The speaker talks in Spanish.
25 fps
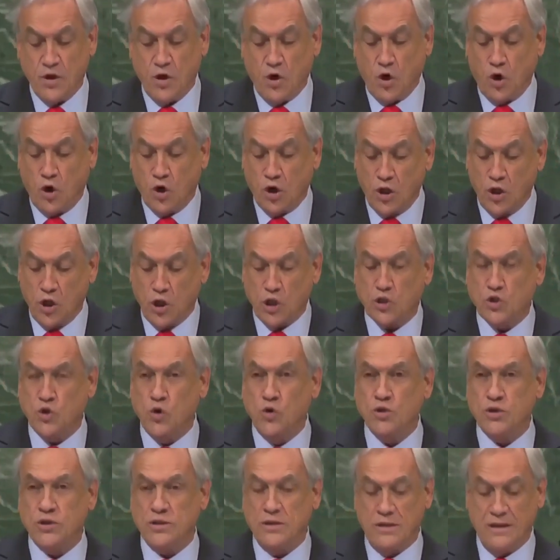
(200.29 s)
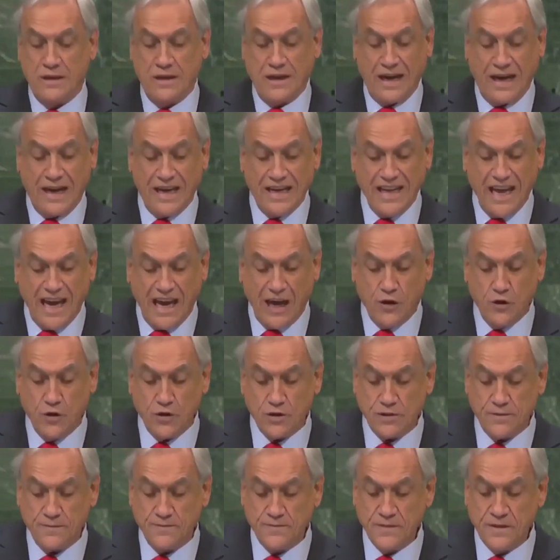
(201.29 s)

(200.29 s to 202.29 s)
o los de sus aliados,